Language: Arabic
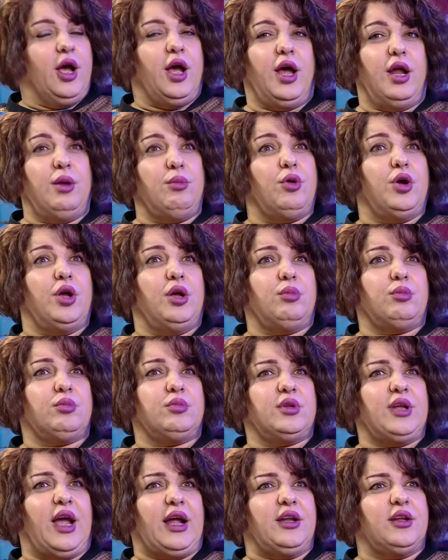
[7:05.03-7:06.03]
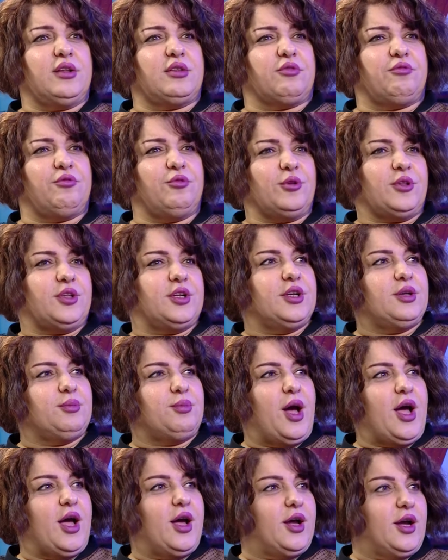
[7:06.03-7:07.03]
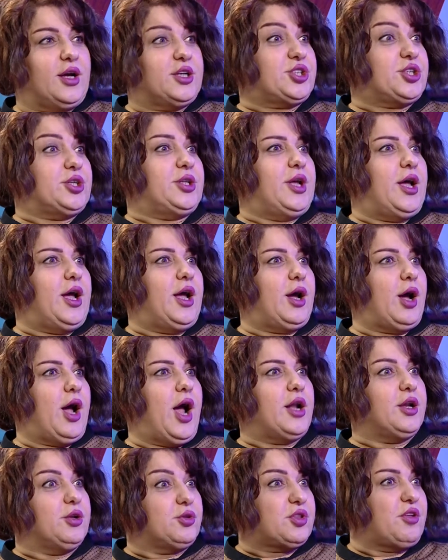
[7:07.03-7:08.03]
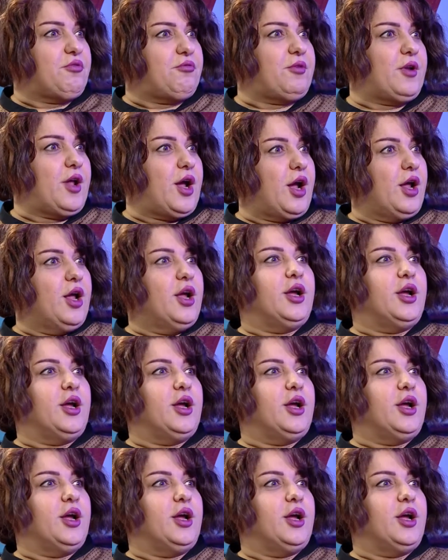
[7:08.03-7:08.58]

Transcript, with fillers: المهم يعني طفولتي ما عشتها اني الطفله